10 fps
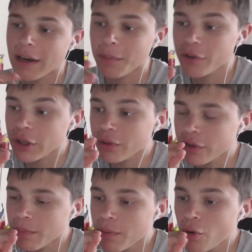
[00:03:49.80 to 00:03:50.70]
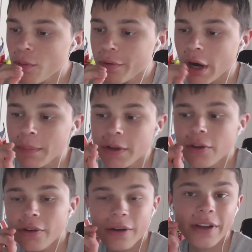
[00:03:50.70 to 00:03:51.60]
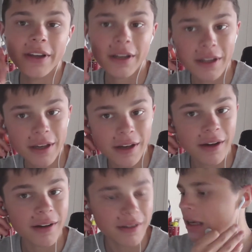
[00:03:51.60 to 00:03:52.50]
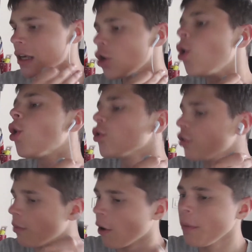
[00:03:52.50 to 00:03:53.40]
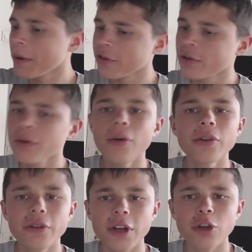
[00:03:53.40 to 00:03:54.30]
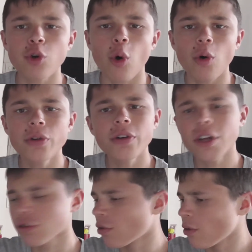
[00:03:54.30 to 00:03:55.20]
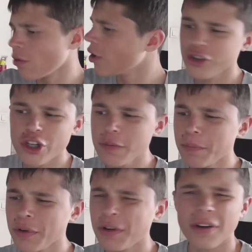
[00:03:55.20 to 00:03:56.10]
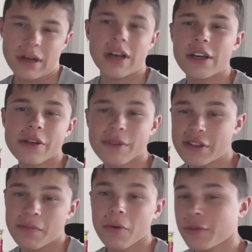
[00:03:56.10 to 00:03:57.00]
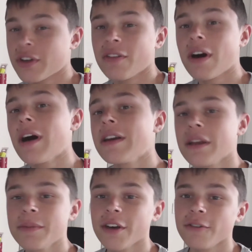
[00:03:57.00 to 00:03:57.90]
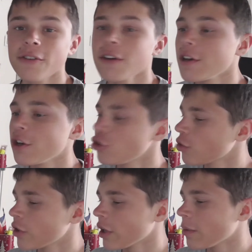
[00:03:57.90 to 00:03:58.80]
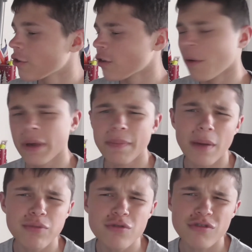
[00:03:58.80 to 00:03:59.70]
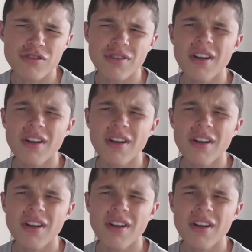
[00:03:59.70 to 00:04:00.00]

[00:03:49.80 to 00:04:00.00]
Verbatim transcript: La bande-annonce est beaucoup plus rapide que la dernière, et heureusement, parce que y en a trop, il y en a trop. Shipper, à la limite, bon ça va, il est bien fait, il est du côté des méchants, mais Babouche,